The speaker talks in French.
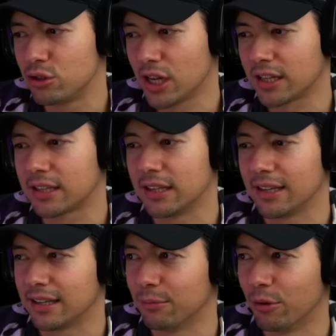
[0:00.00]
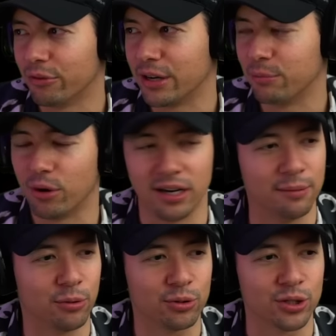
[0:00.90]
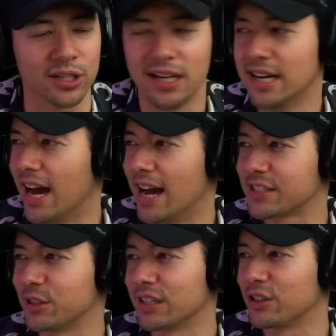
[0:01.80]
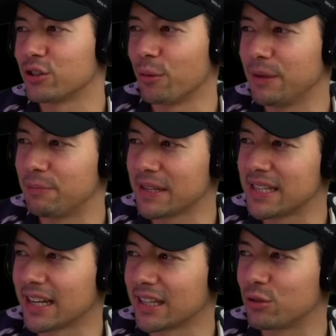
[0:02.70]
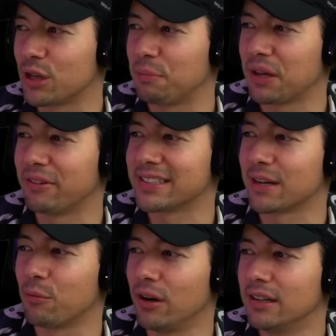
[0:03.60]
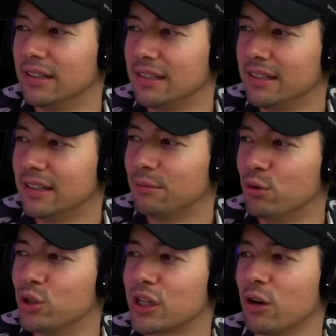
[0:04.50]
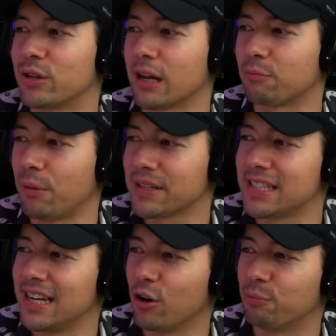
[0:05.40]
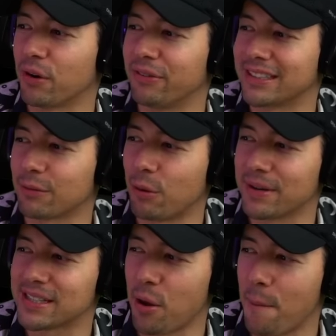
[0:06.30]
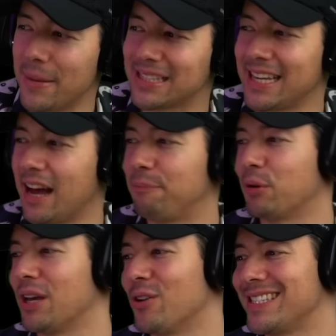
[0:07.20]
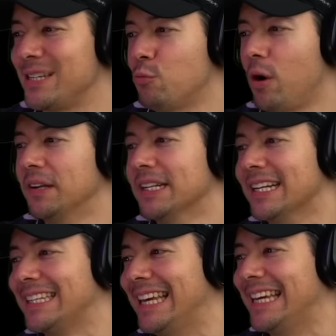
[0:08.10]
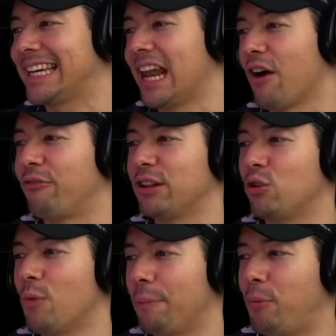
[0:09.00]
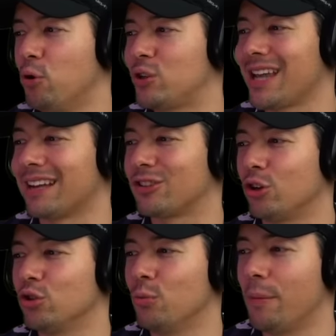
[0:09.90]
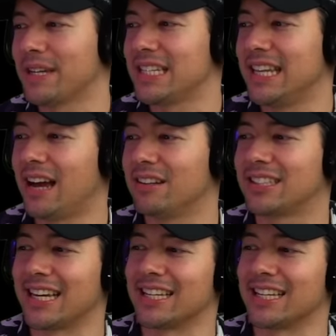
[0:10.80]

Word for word: du chat qui, qui m'envoient les, les, bons trucs. Axe Quentin 200 bits, merci à Katsuki pour les 25 mois. Mojo Carlo 4 euh. mois, merci Nerod pour les 24 mois, merci, euh, merci Arad pour les 6 euh, mois. Guigui Canard 22 mois, Poluxa 32 mois, merci Neran